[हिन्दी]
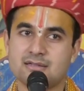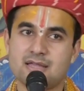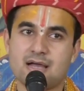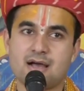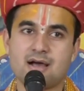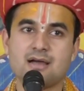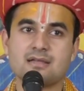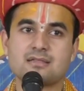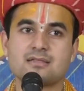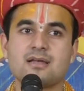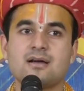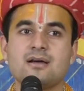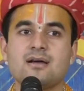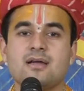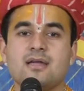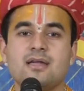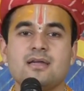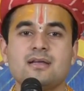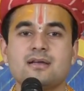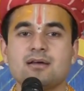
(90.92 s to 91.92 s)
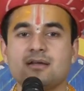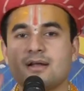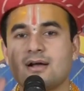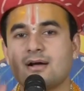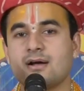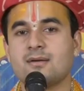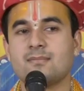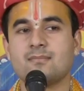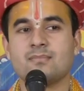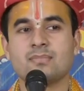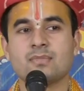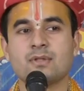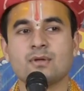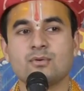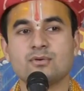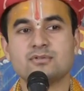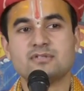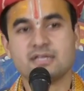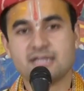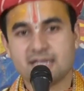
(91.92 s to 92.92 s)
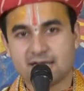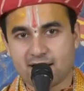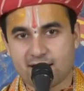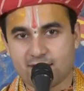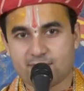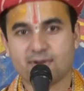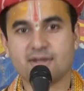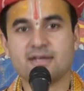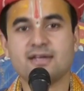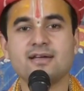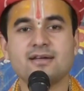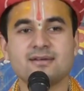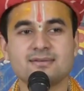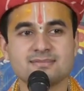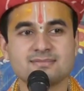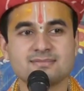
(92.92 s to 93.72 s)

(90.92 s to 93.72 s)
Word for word: दाता इकराम उसे दिखाओगे